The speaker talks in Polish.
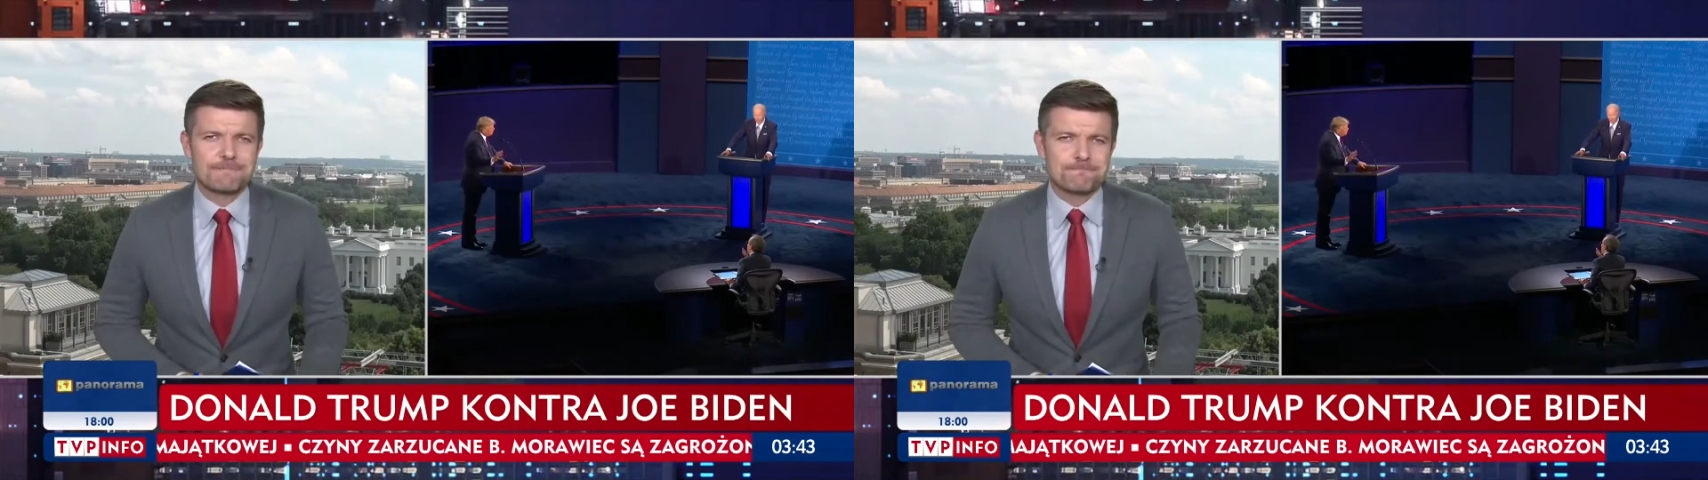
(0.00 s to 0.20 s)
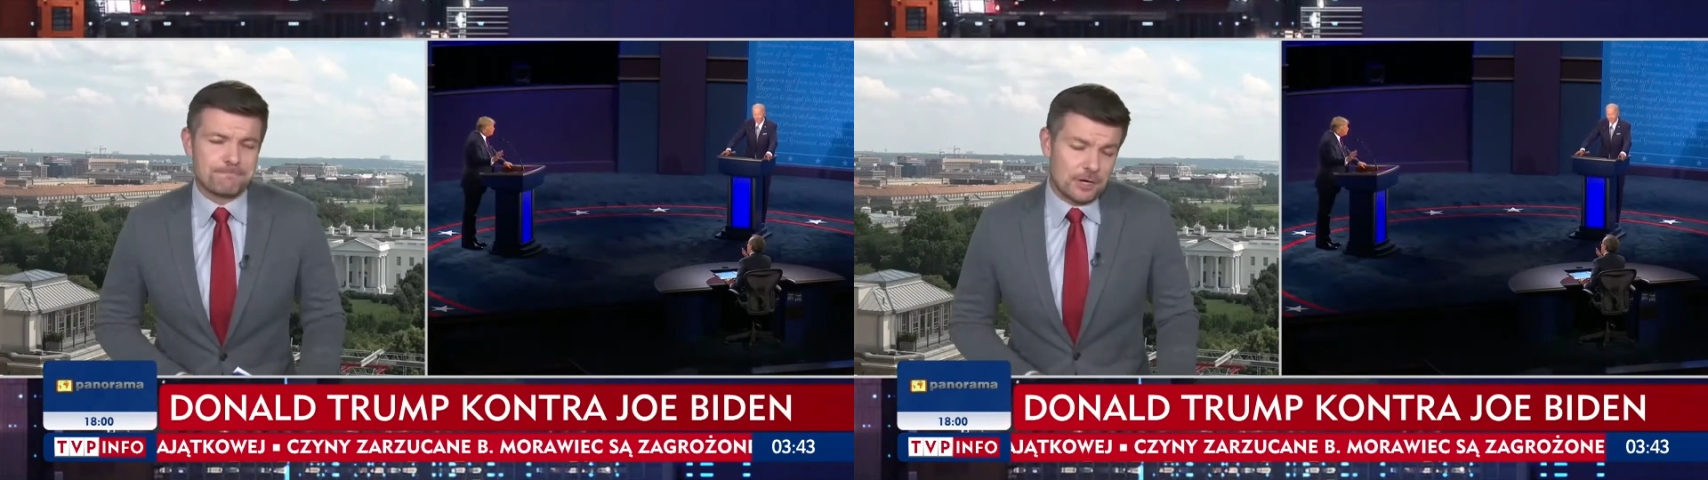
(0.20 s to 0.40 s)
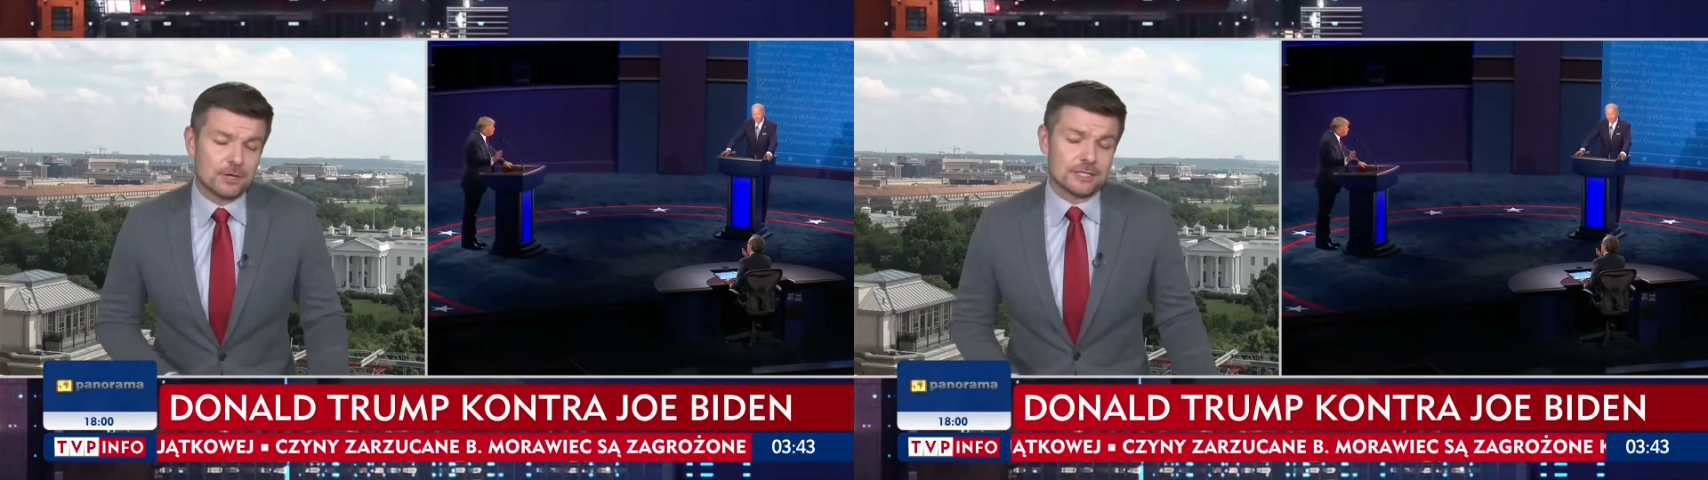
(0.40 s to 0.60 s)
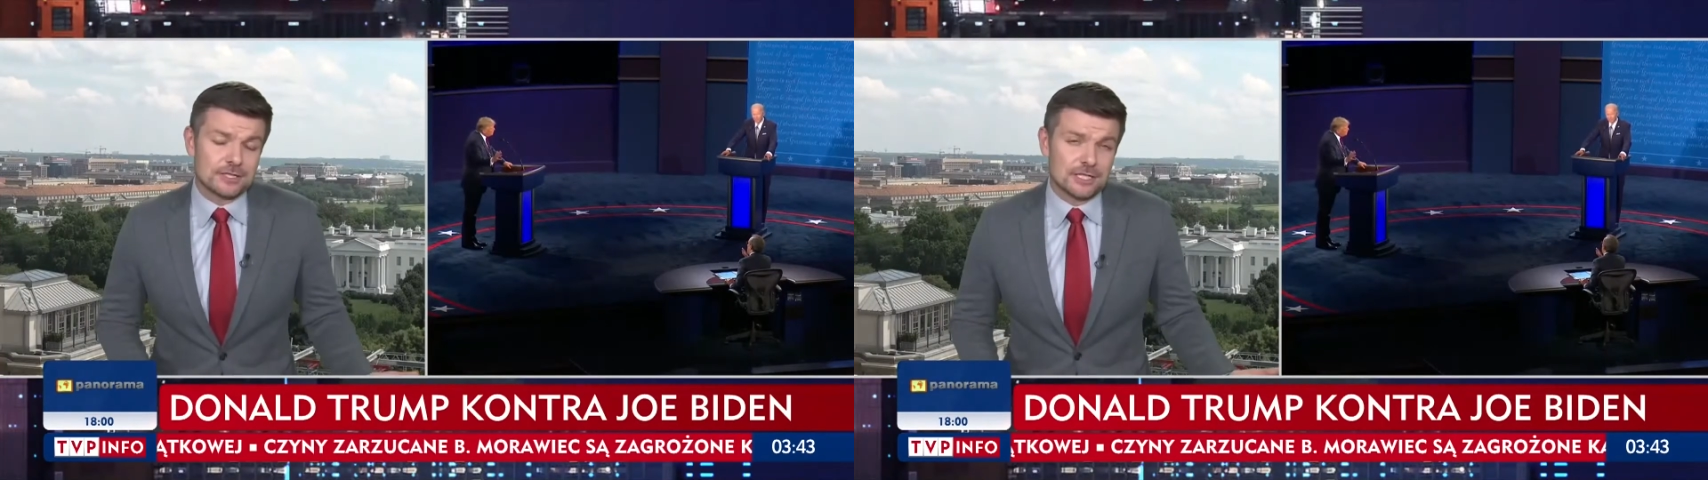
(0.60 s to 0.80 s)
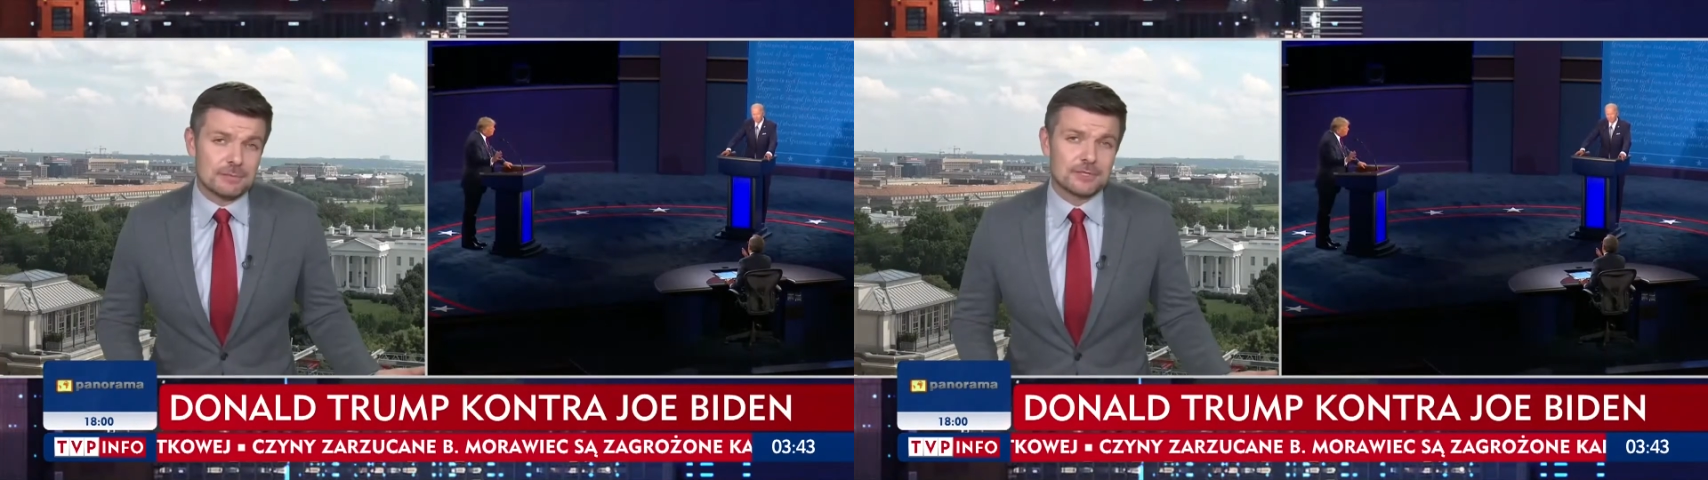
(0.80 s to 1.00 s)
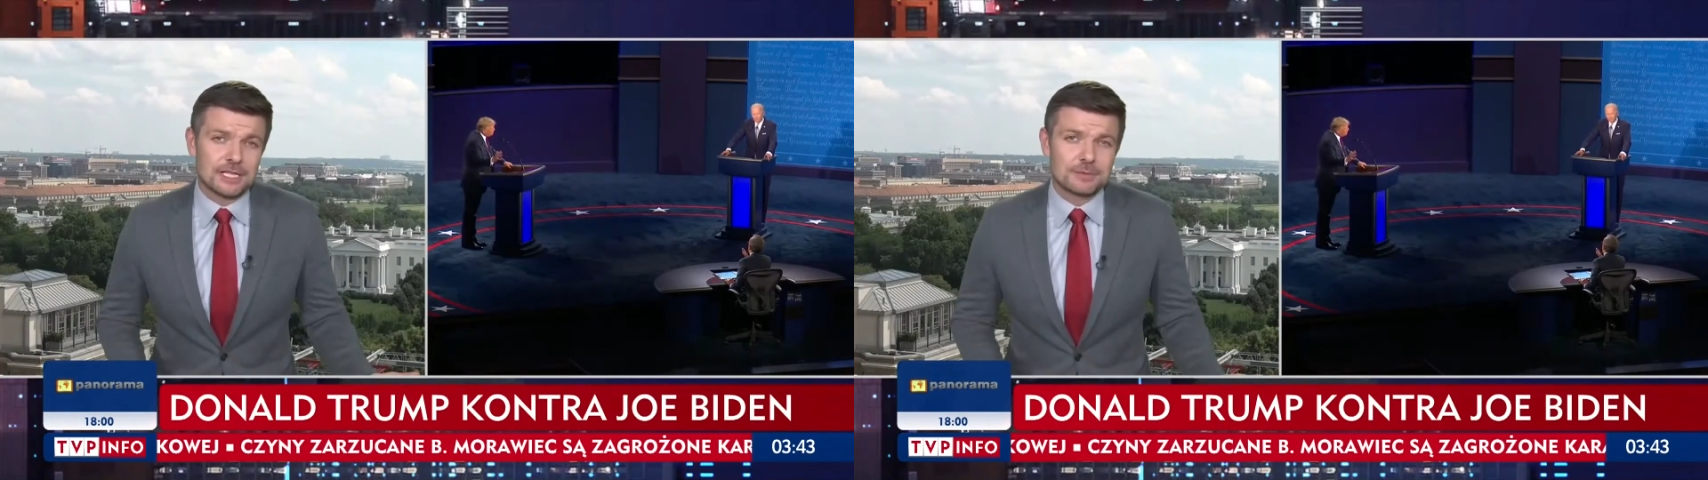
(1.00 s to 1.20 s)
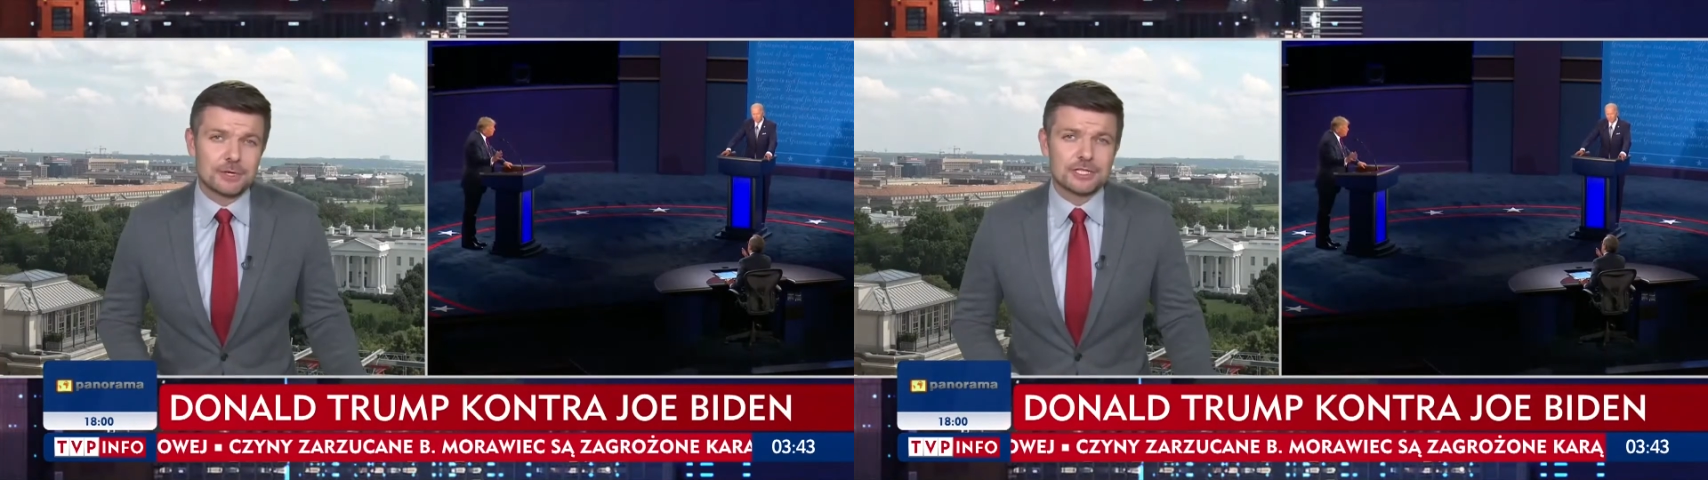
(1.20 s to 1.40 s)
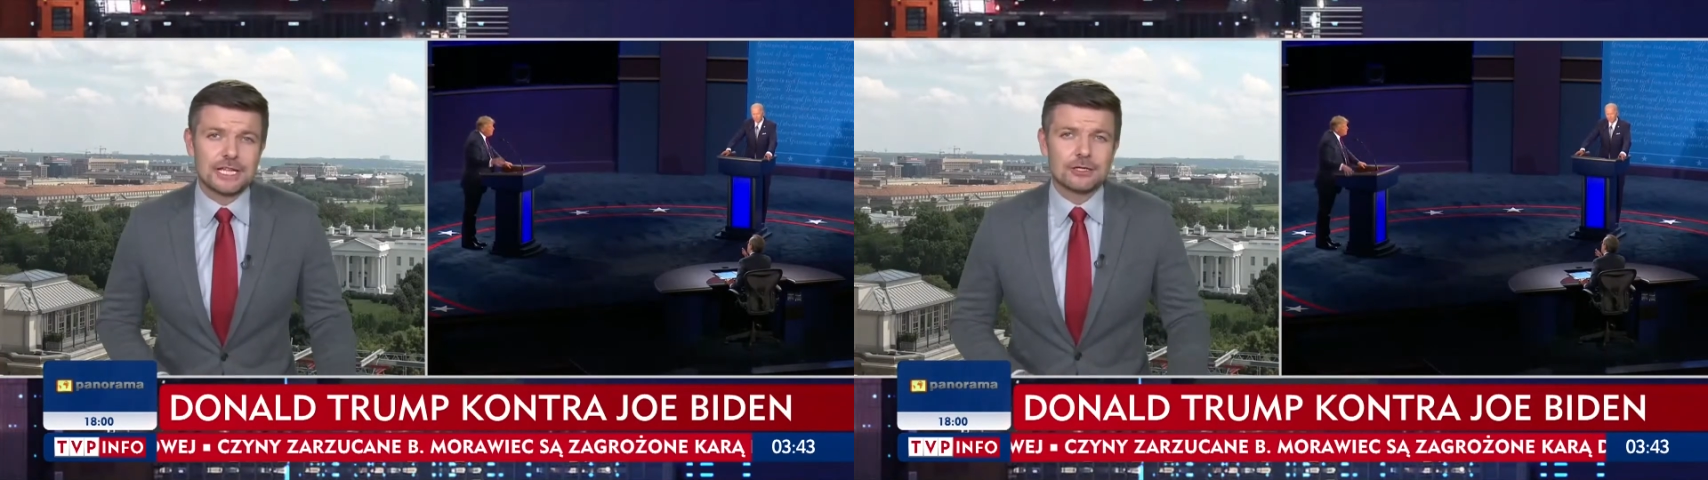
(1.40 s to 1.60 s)
A co z chorobą
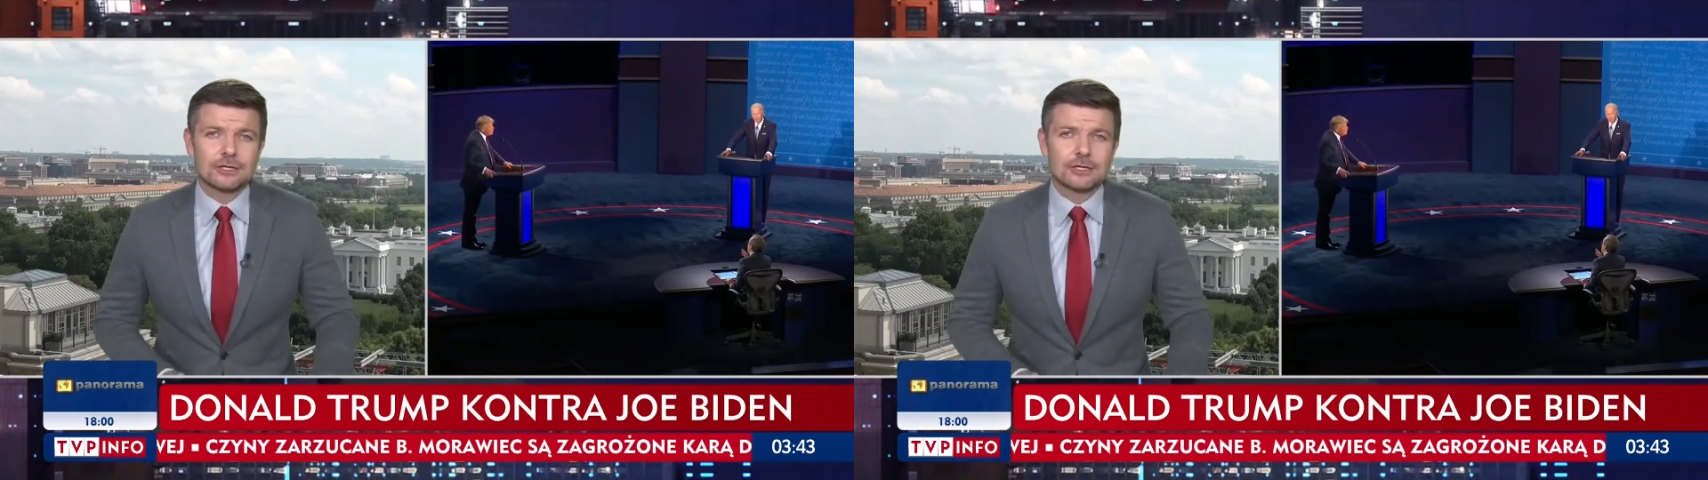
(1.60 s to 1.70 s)
prezydenta?